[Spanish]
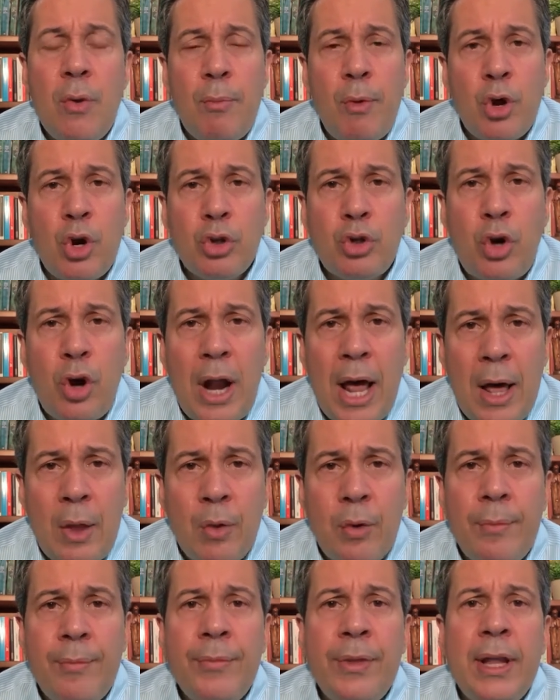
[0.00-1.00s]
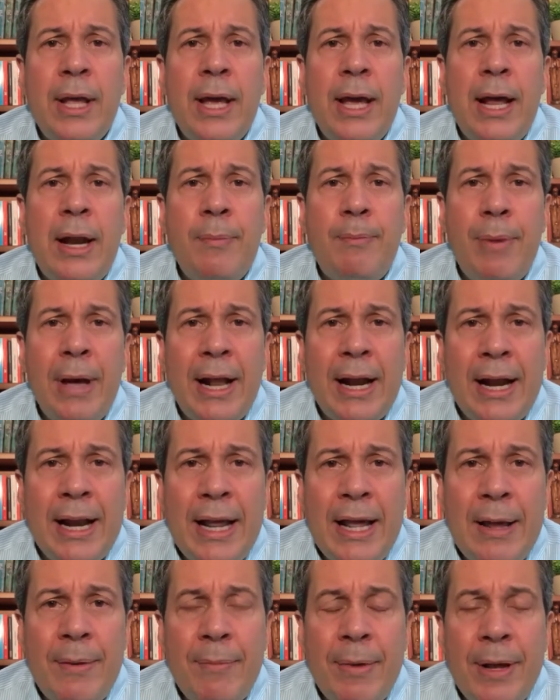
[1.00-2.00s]
Por otro lado, el
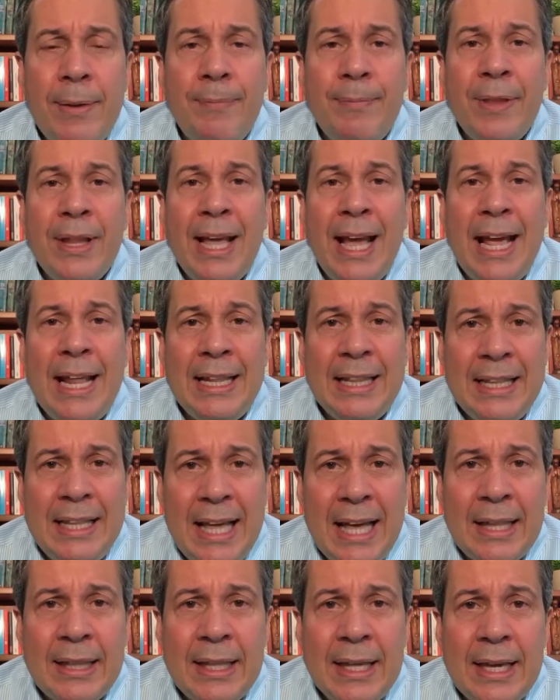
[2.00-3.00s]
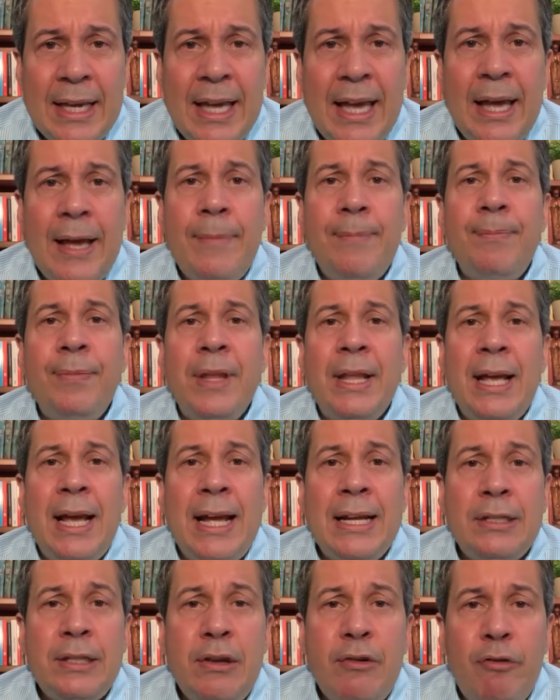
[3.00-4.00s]
PRM entiende que
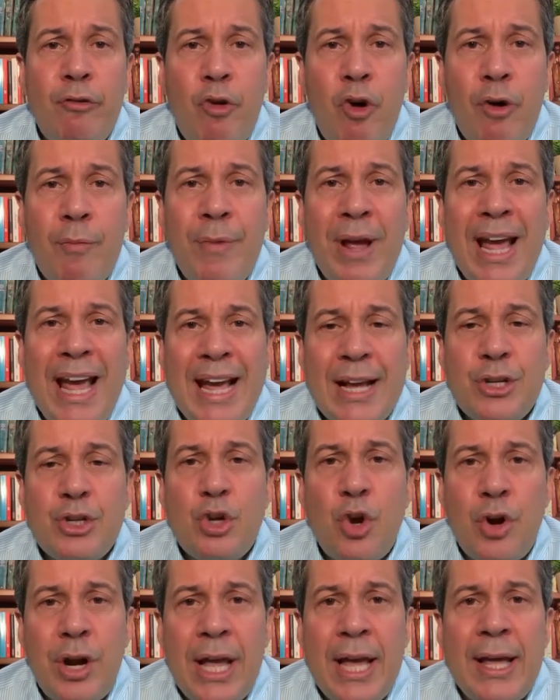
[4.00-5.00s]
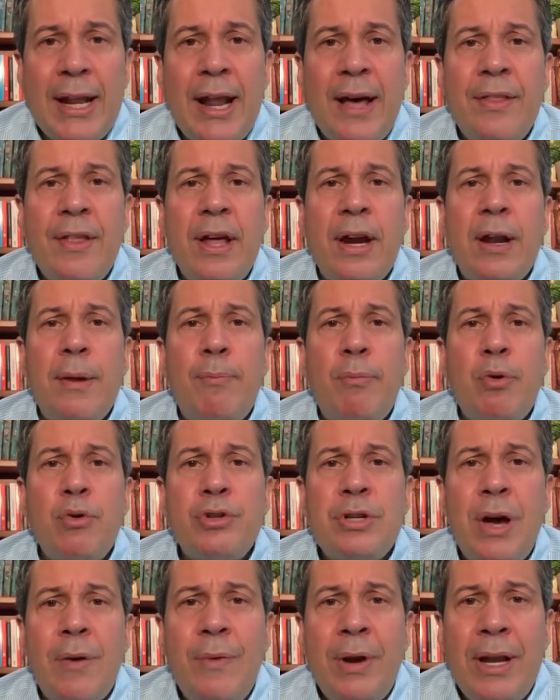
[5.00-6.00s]
este informe exonera de
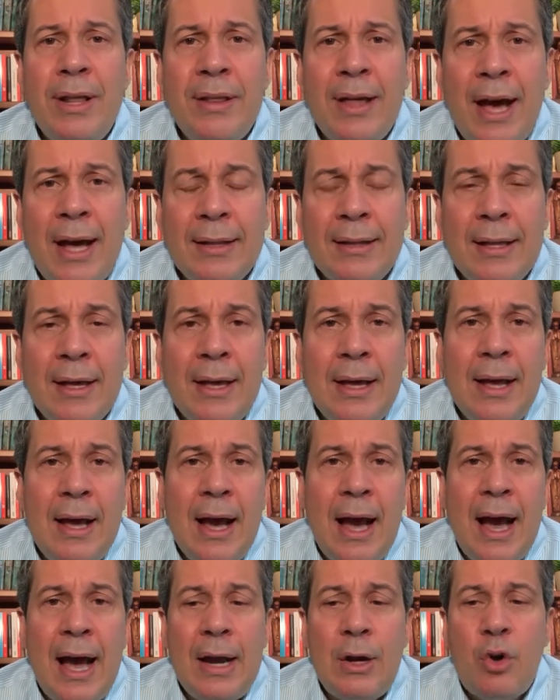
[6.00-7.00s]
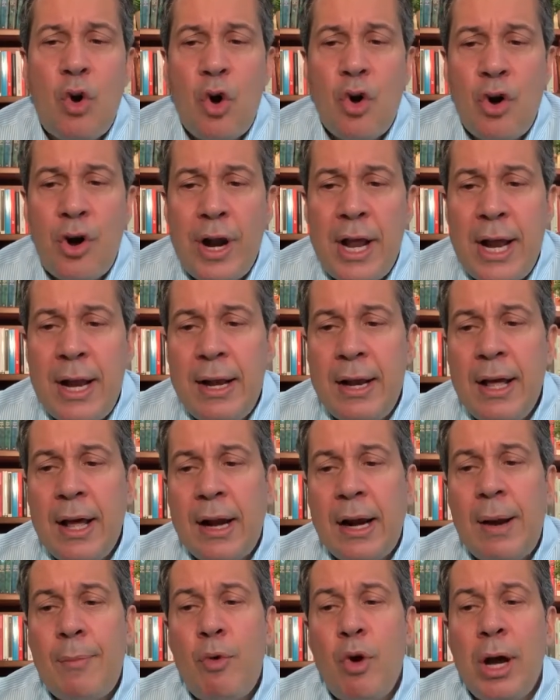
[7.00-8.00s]
responsabilidad al coronel
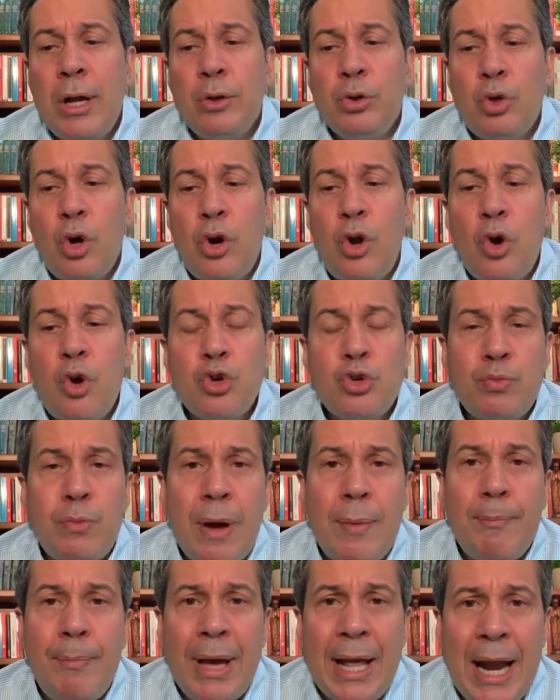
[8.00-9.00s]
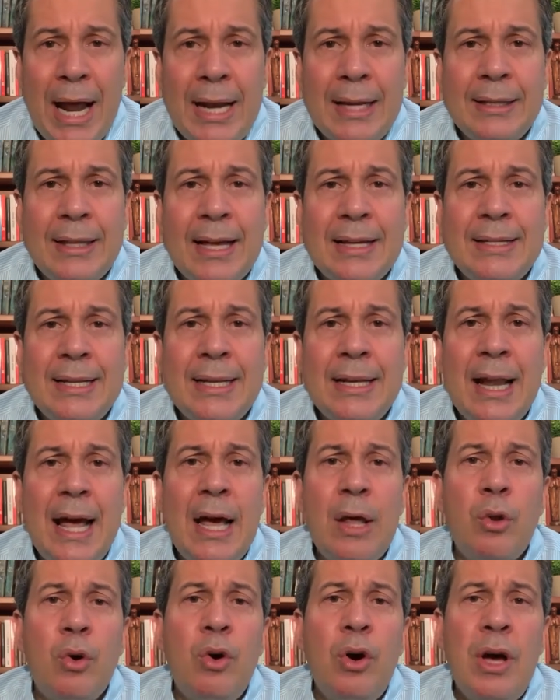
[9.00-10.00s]
Ramón Antonio Guzmán Peralta,
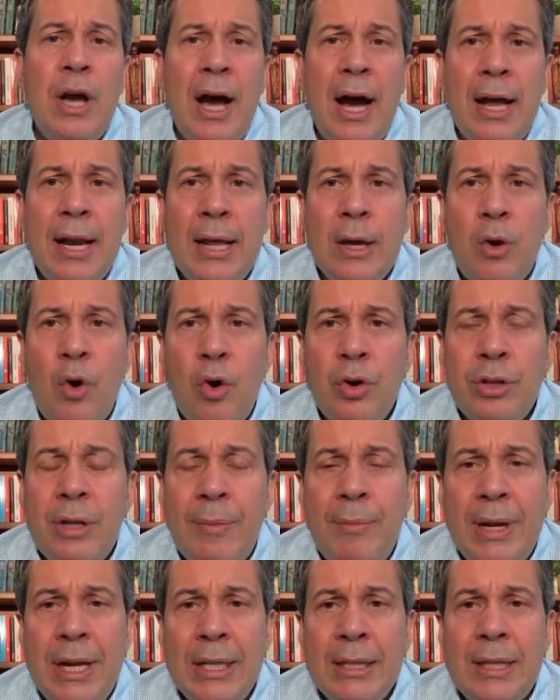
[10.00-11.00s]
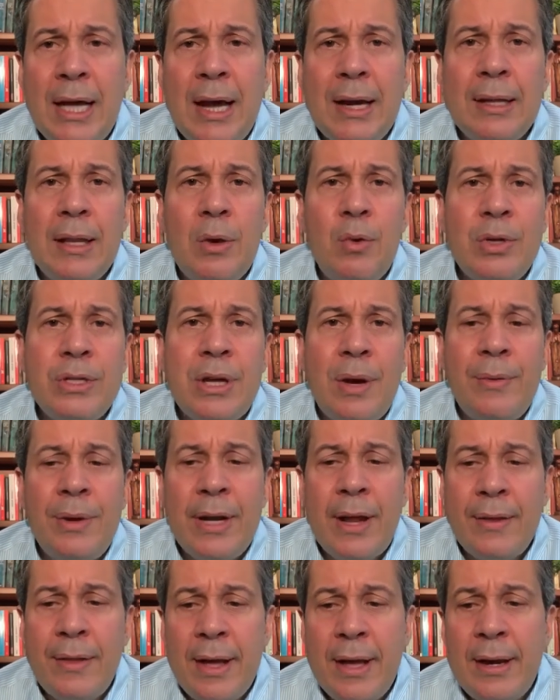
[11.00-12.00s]
asignado a la escolta militar de Luis
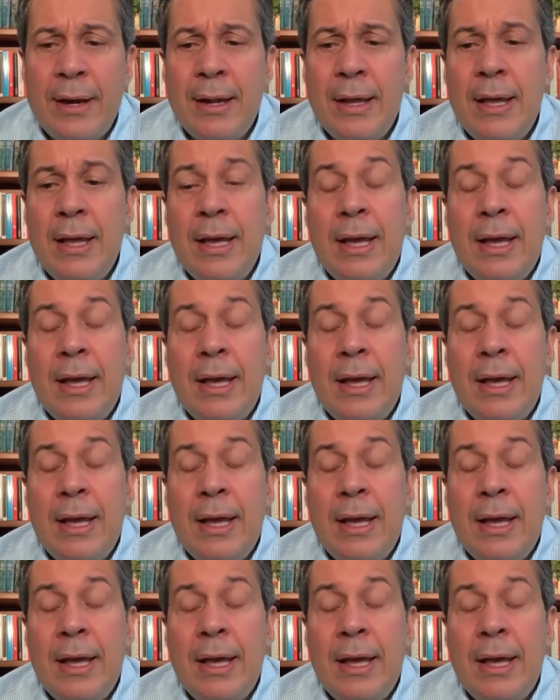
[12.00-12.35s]
Abinader,